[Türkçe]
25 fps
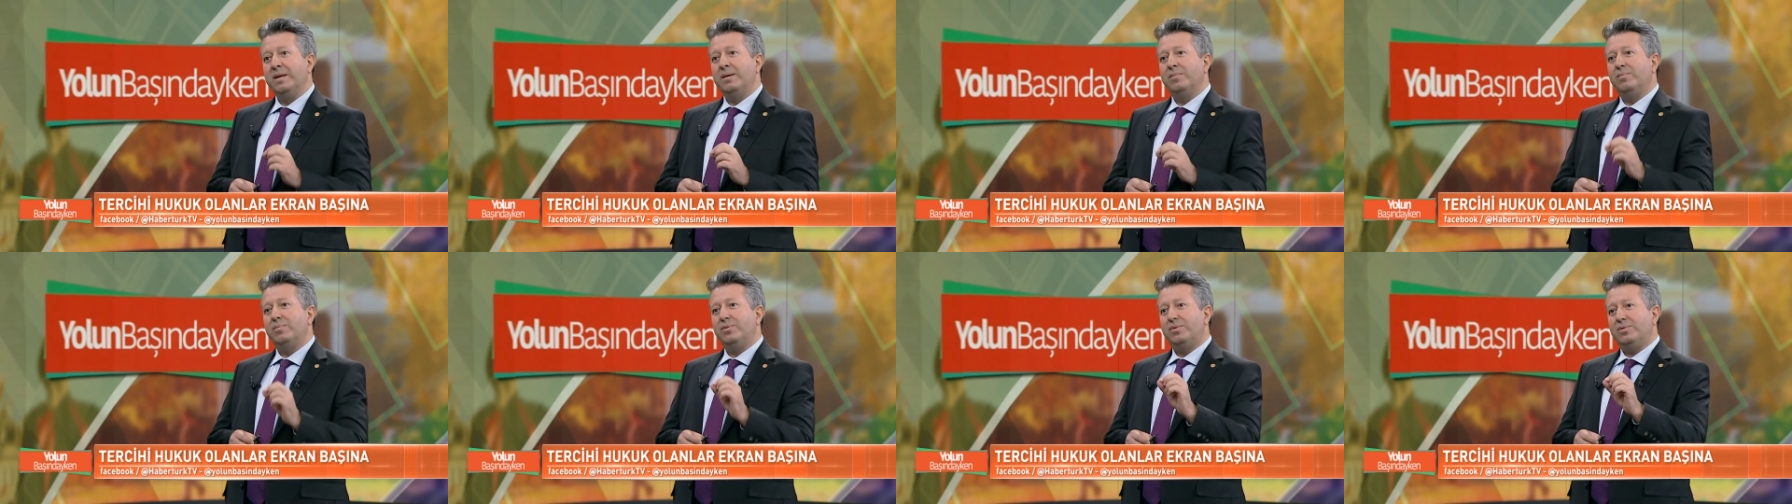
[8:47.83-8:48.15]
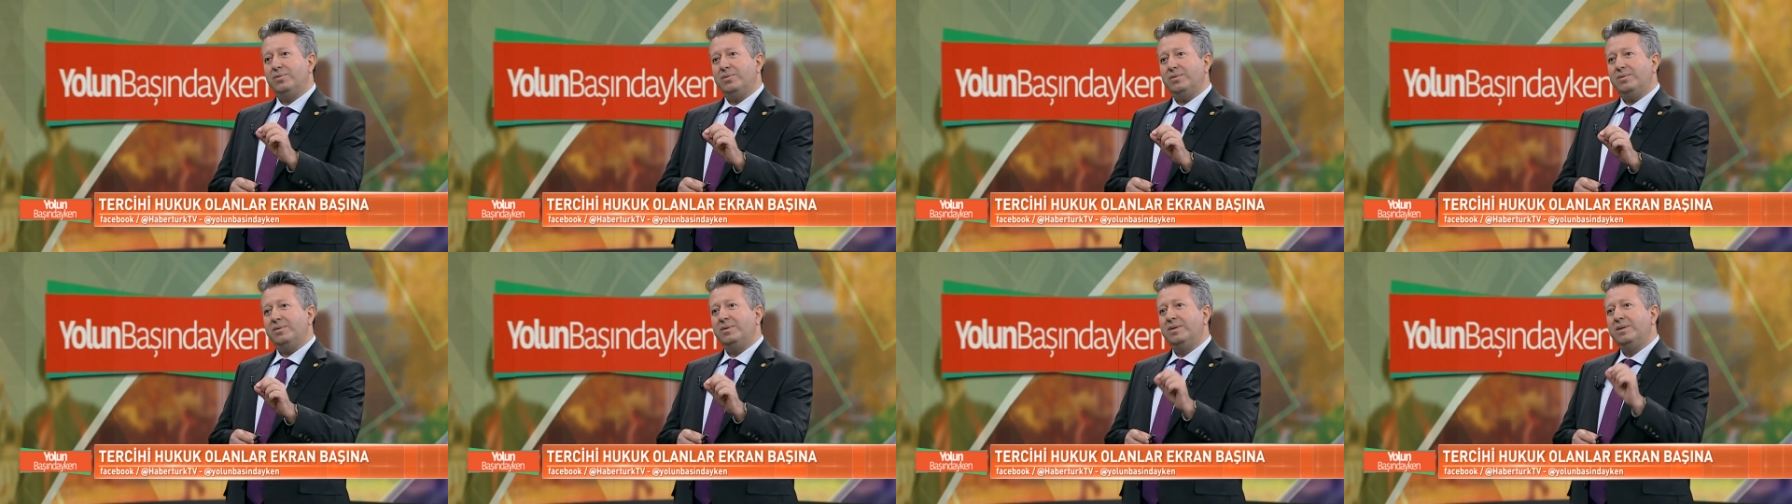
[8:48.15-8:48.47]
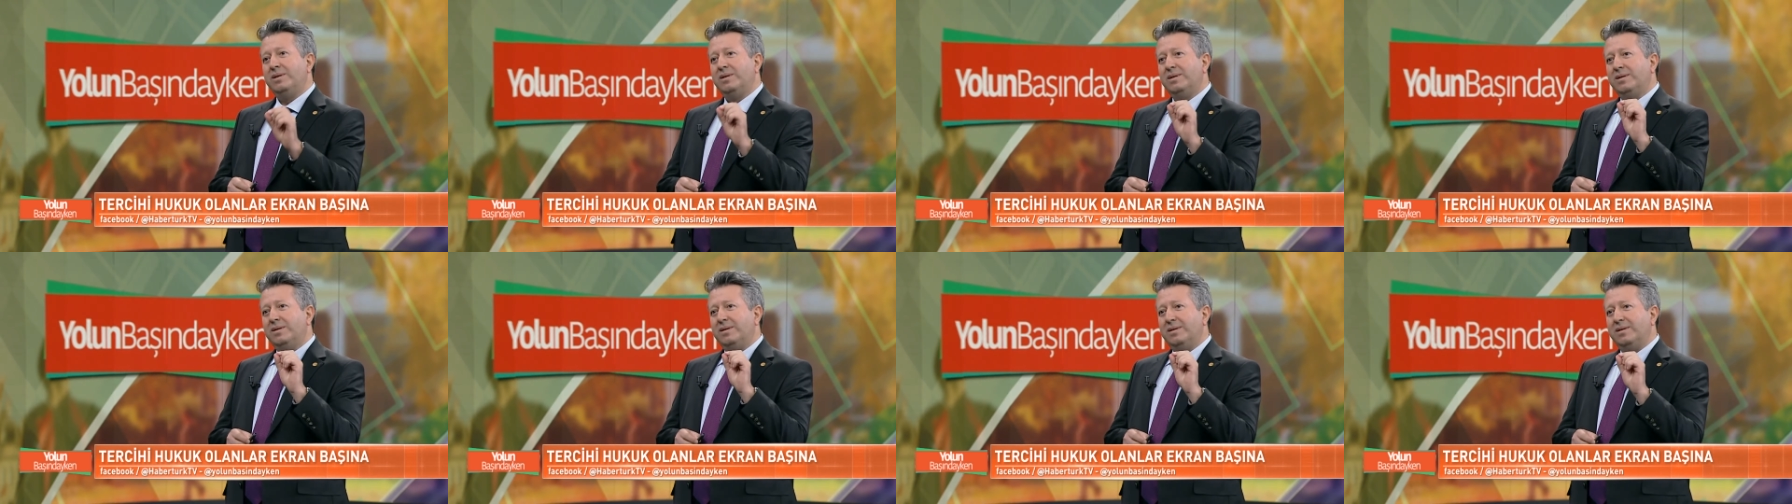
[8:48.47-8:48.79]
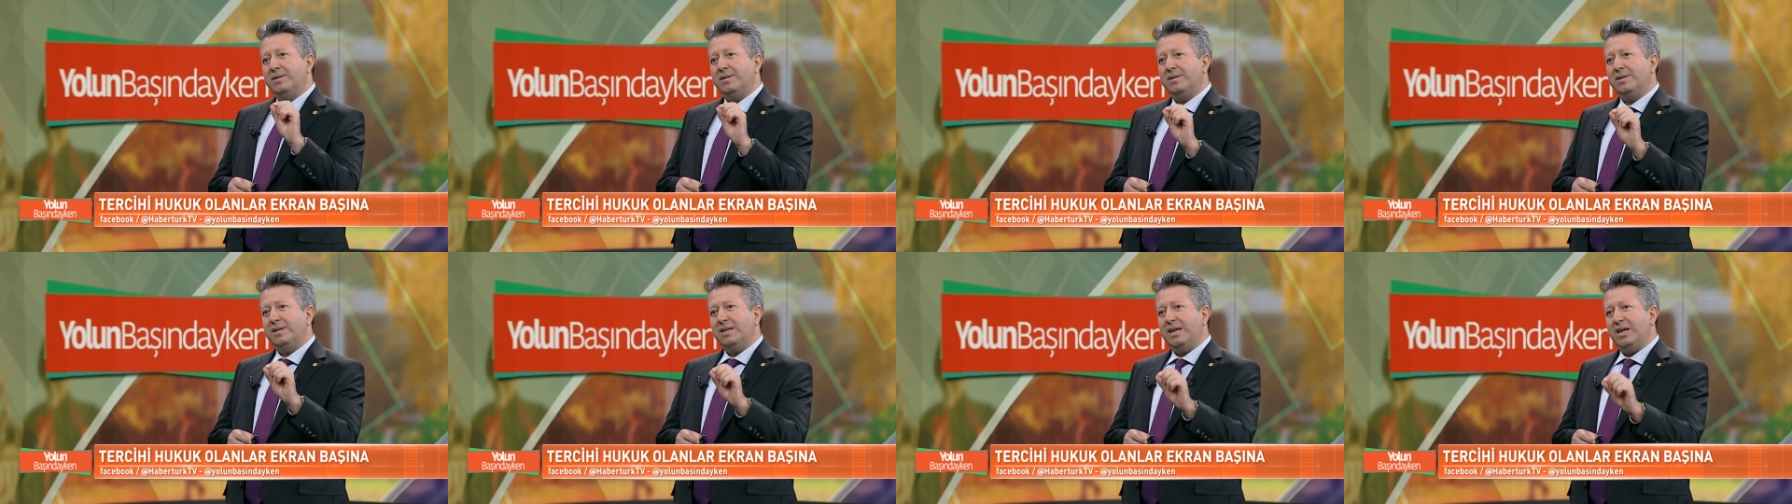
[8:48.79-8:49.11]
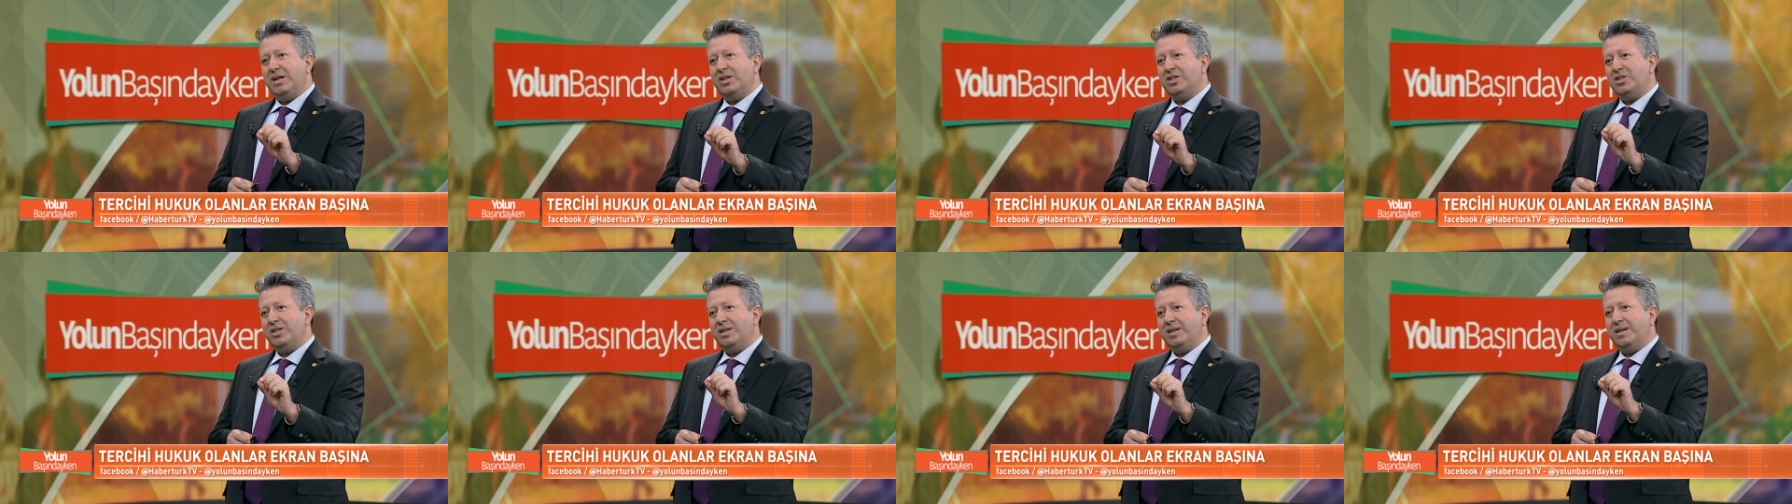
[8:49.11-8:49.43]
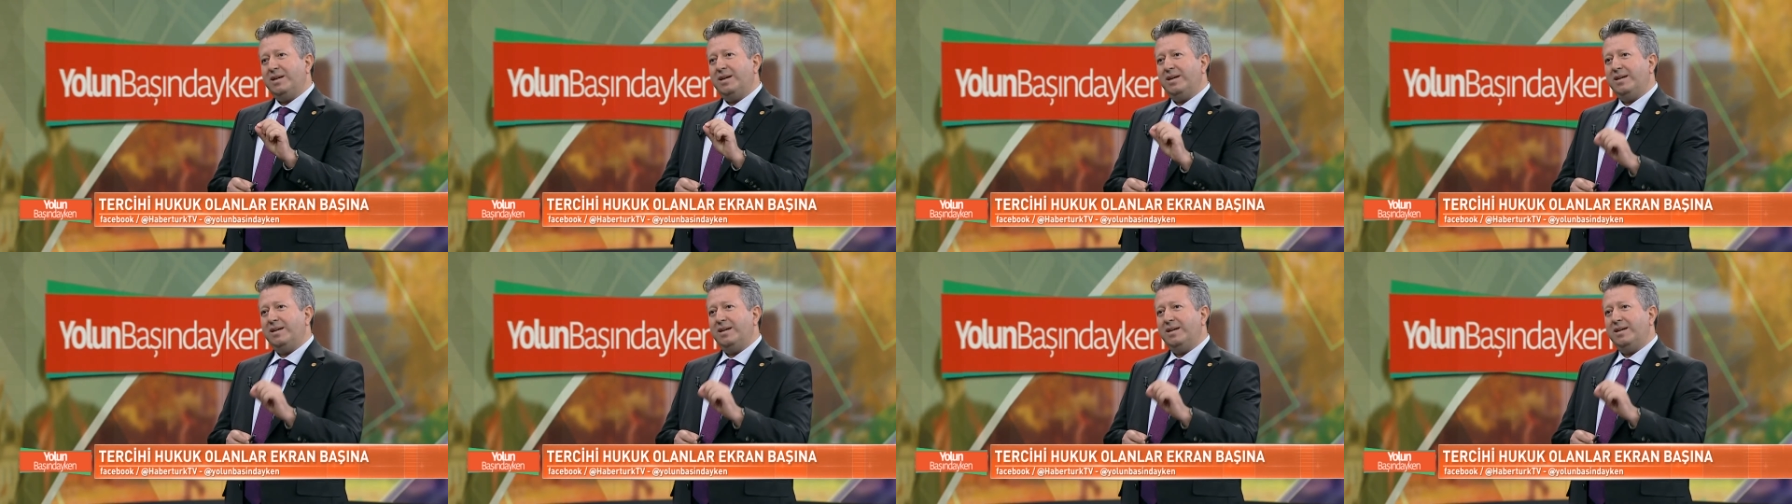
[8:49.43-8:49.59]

bütün e, gerçek